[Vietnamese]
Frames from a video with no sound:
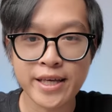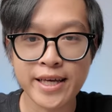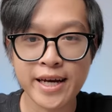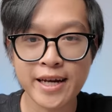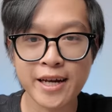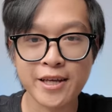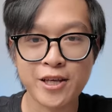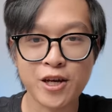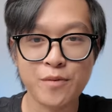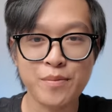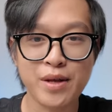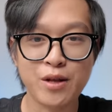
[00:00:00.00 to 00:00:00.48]
thì
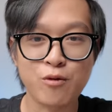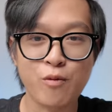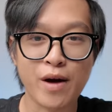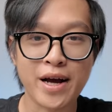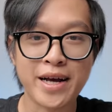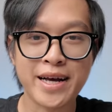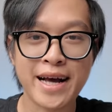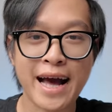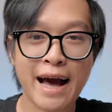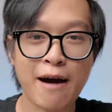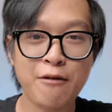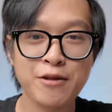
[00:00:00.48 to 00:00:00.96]
chắc là cho mình
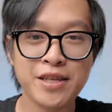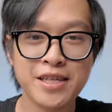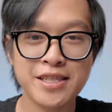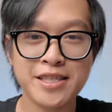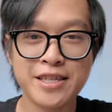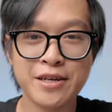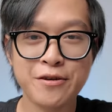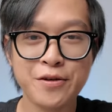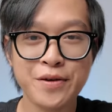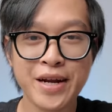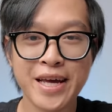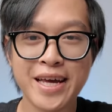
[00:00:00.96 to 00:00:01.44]
quảng cáo tí
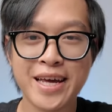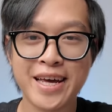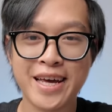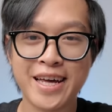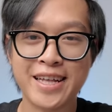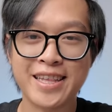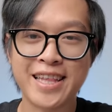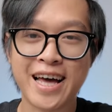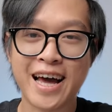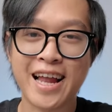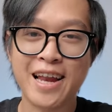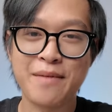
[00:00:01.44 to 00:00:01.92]
xíu đi.
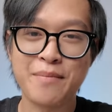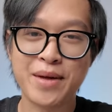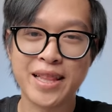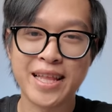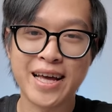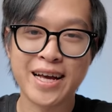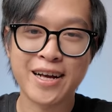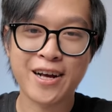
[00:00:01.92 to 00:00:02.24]
Hiện tại là mình